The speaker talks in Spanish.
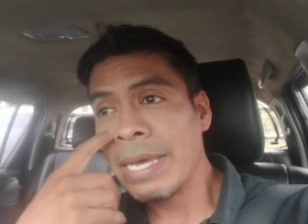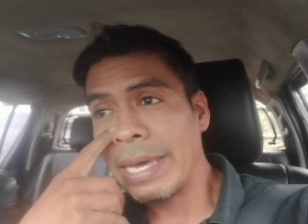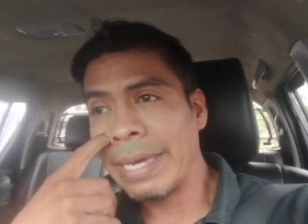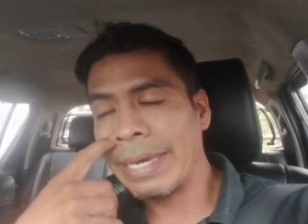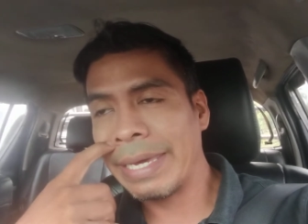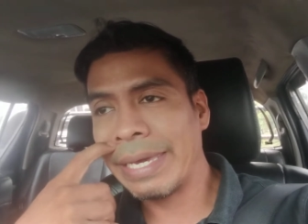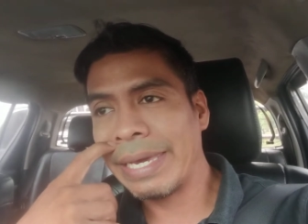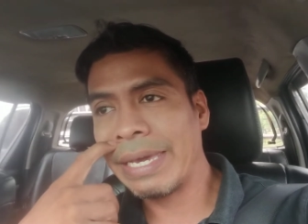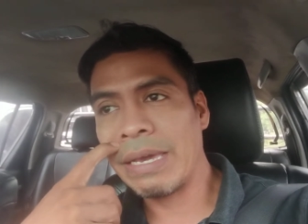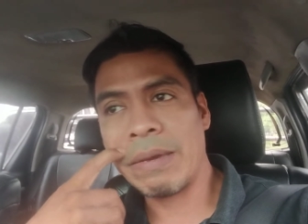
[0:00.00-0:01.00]

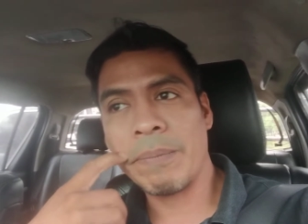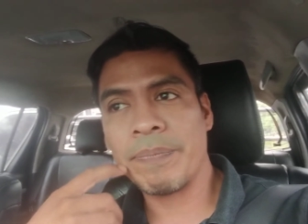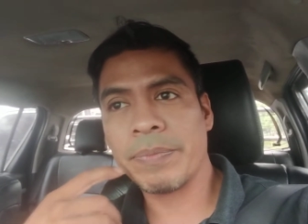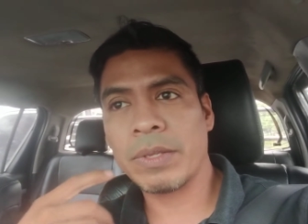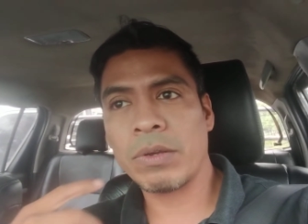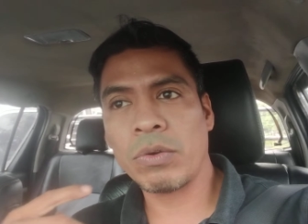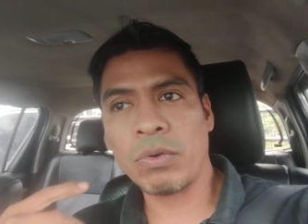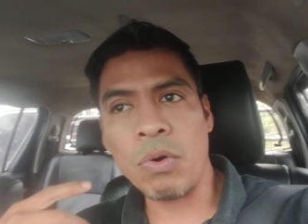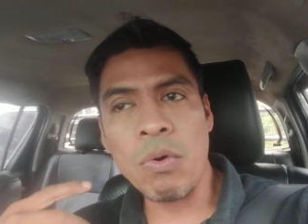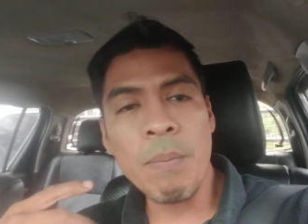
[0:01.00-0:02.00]
eh,
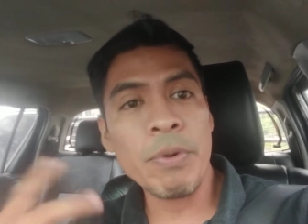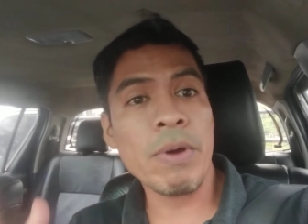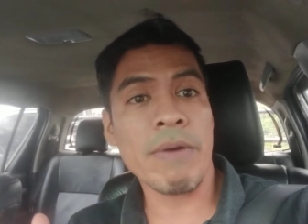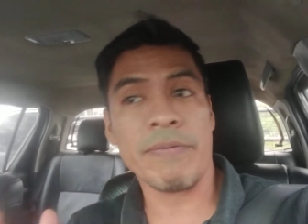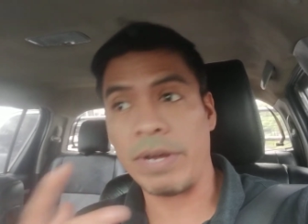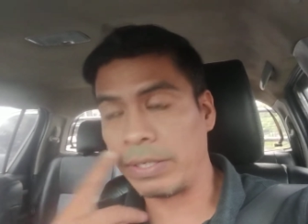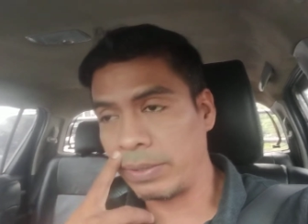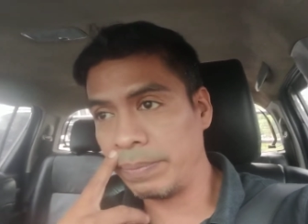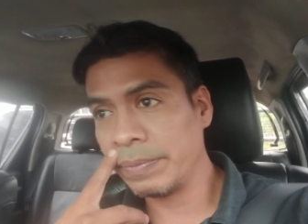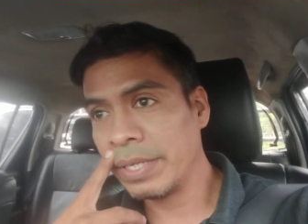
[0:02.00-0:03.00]
con un plus esfuerzo.